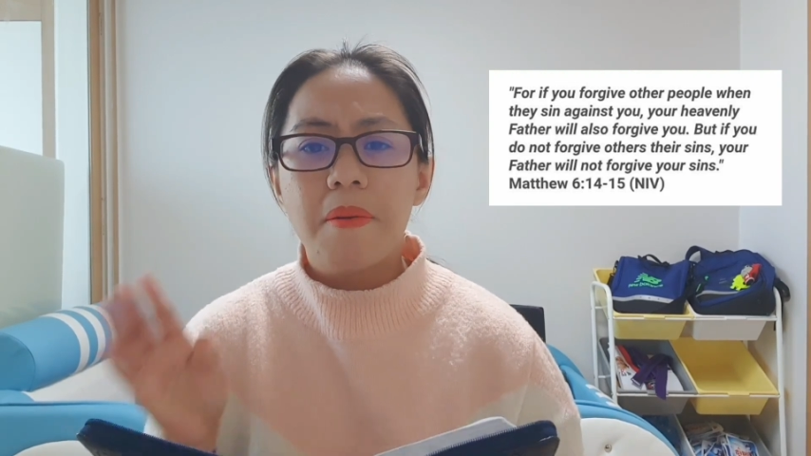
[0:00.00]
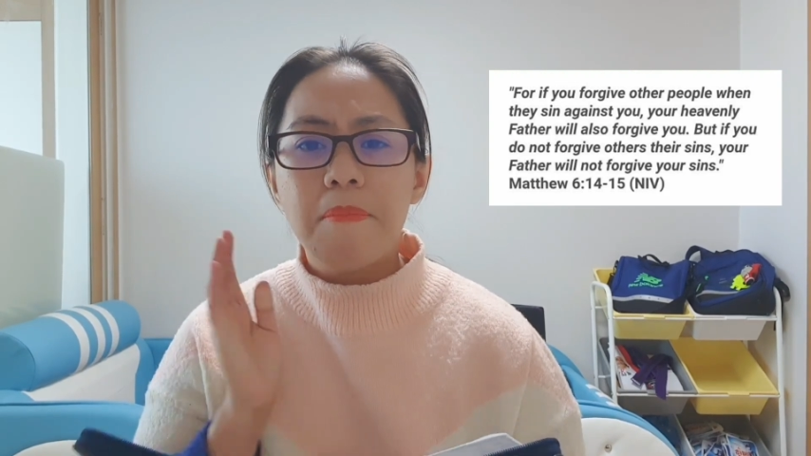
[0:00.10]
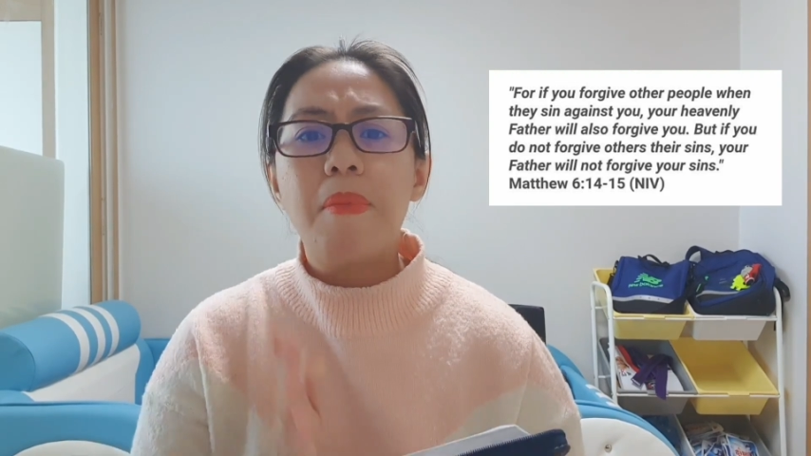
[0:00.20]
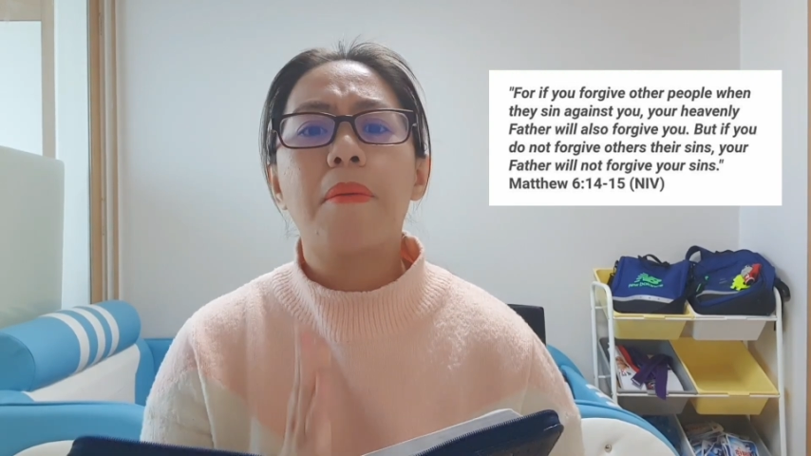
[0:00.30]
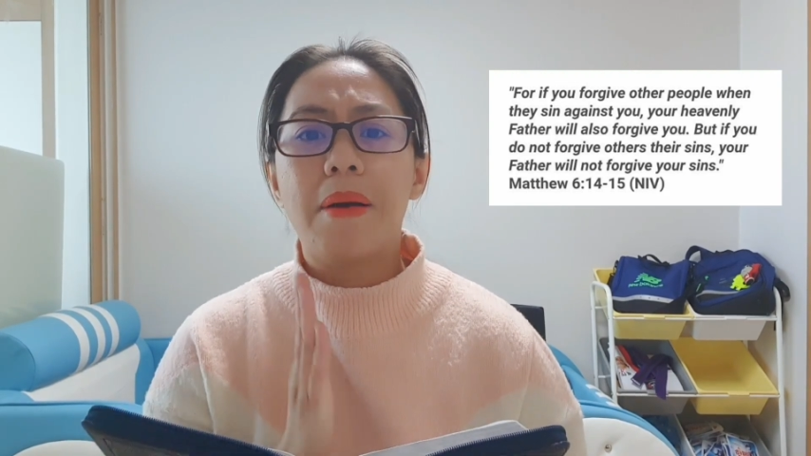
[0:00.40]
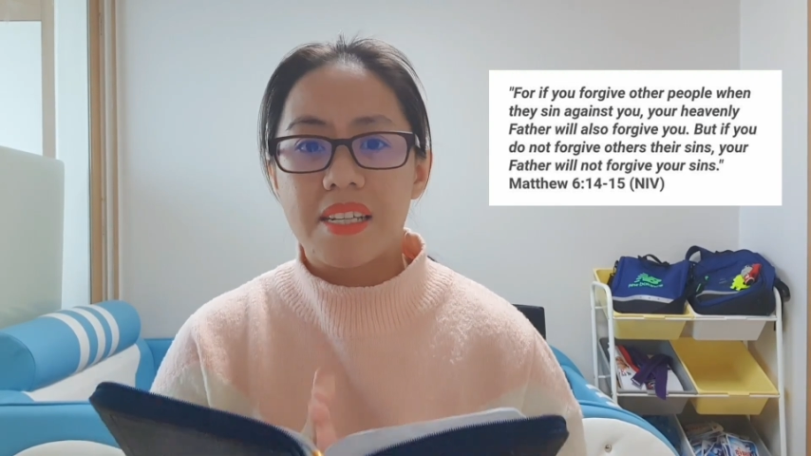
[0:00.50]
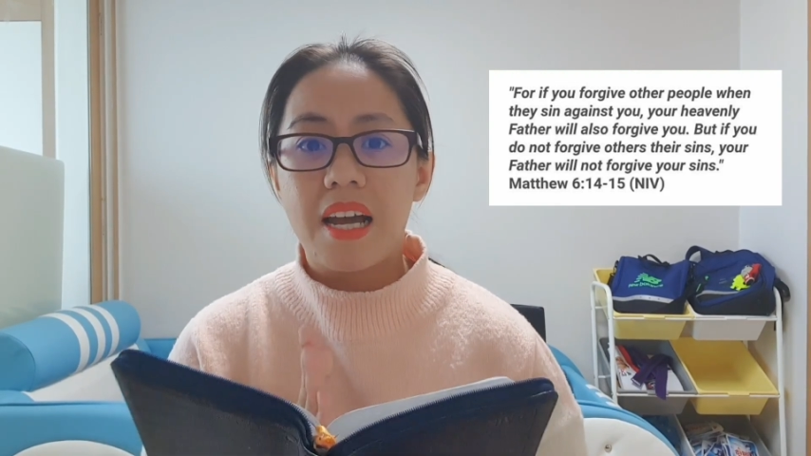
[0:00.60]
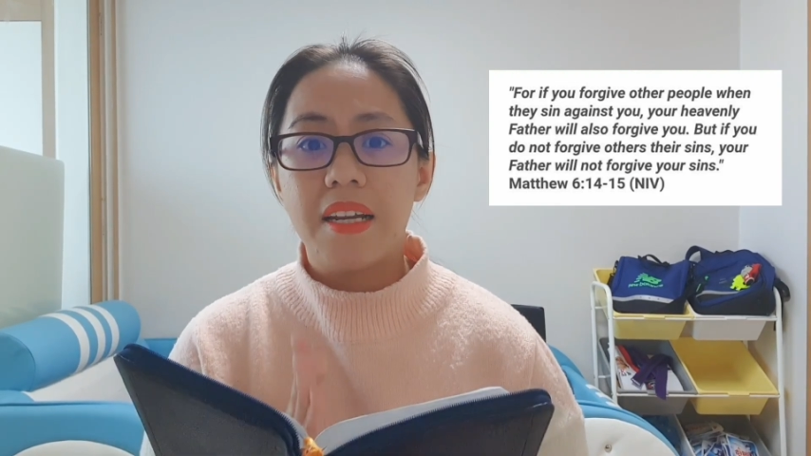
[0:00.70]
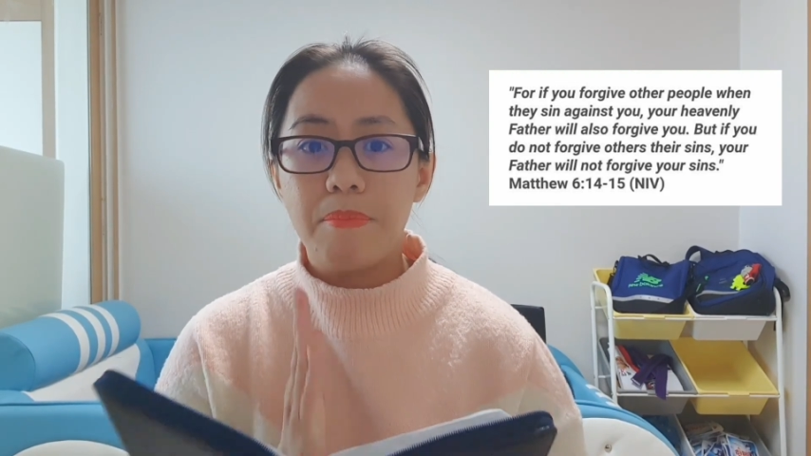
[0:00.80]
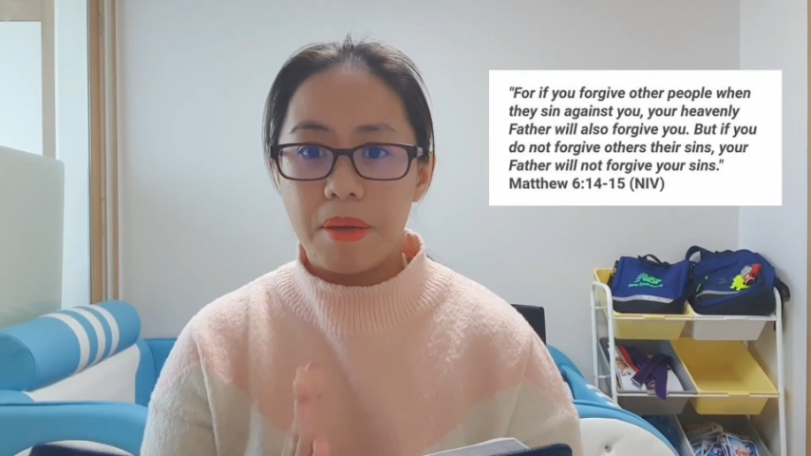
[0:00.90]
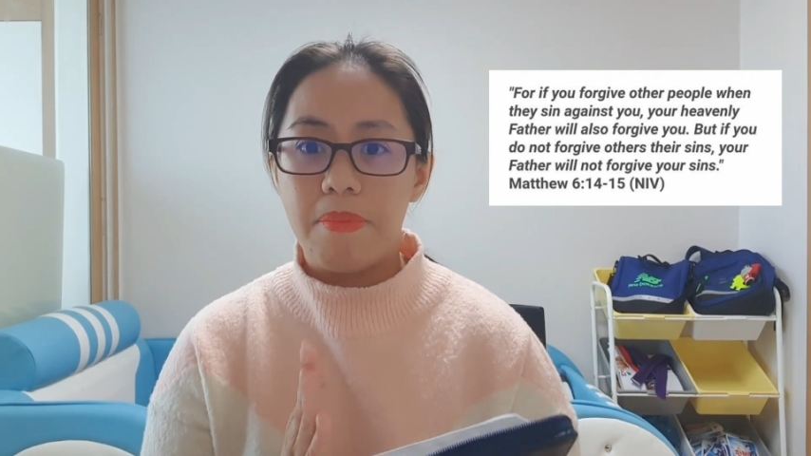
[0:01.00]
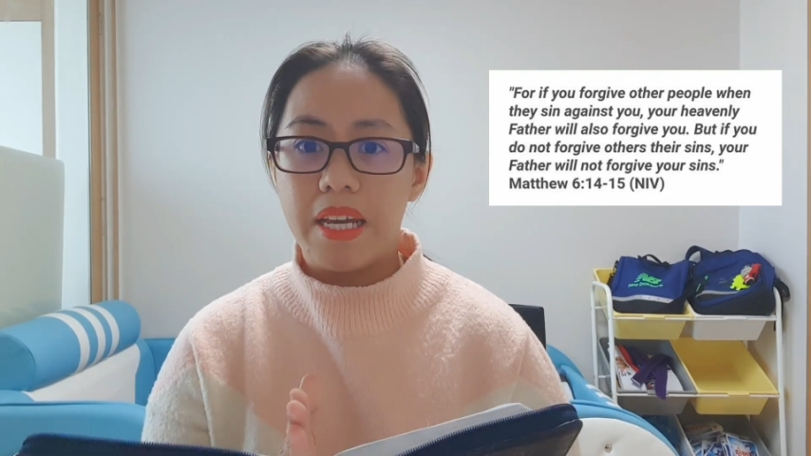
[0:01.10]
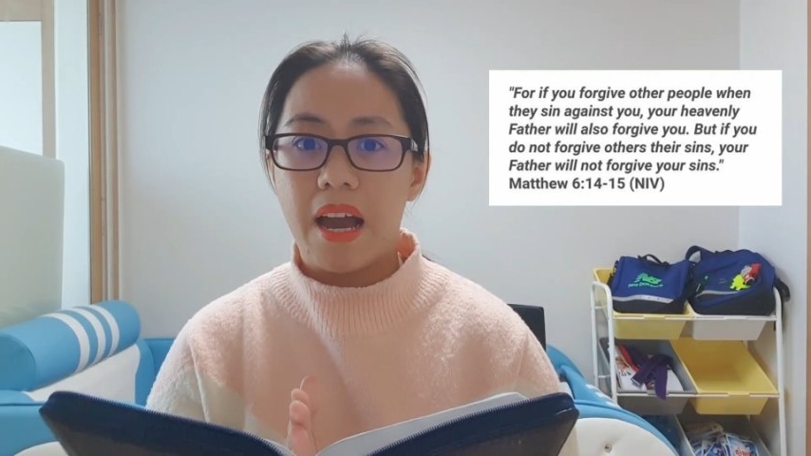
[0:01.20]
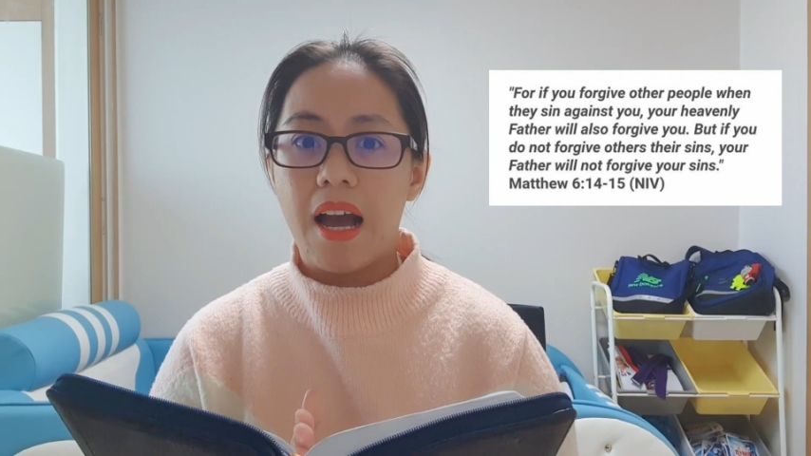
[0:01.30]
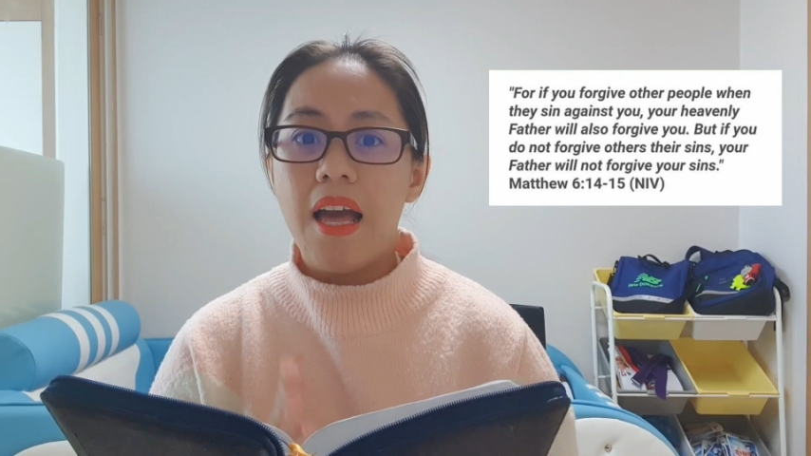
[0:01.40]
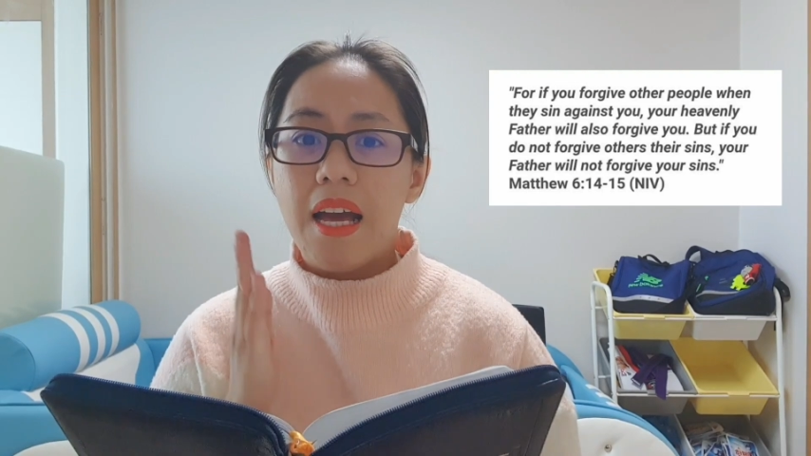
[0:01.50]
magbasa ng Biblia.